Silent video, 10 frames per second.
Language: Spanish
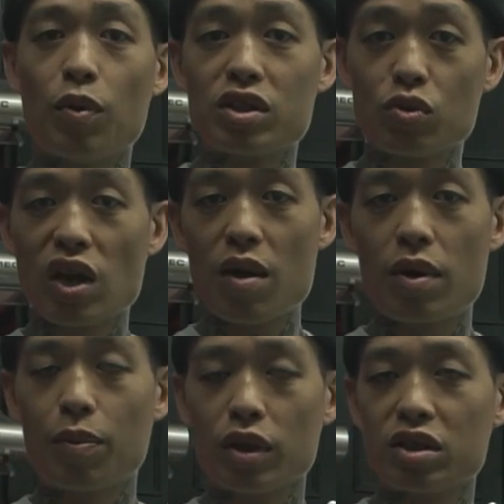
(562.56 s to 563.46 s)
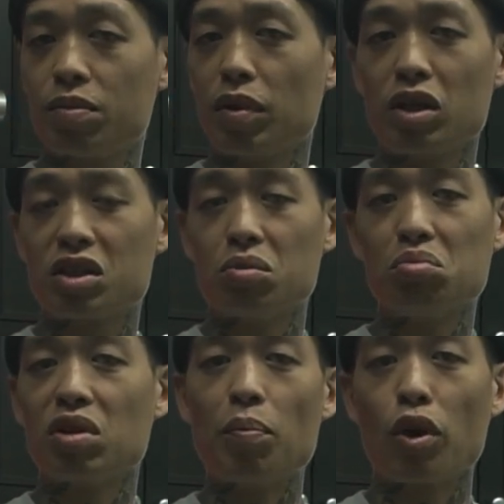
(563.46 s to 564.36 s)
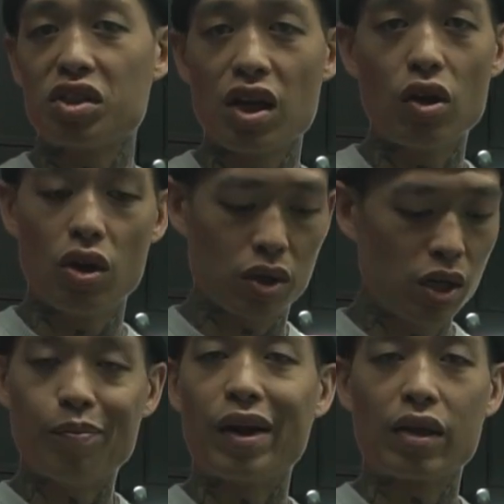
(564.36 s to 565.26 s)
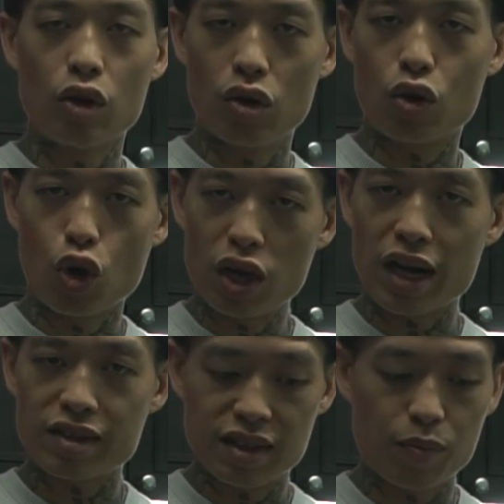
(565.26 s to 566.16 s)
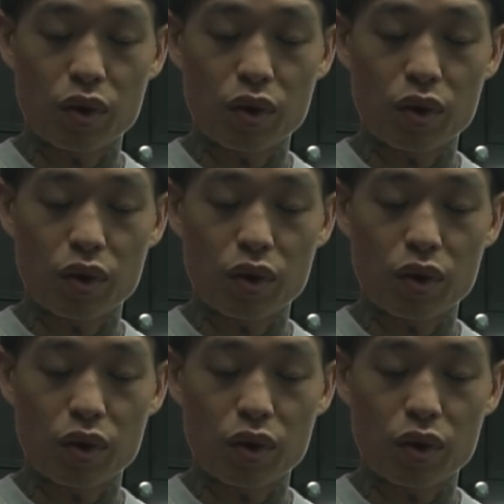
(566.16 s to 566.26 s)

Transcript: es ponerse un timer, ponerse un temporizador para no colgarse,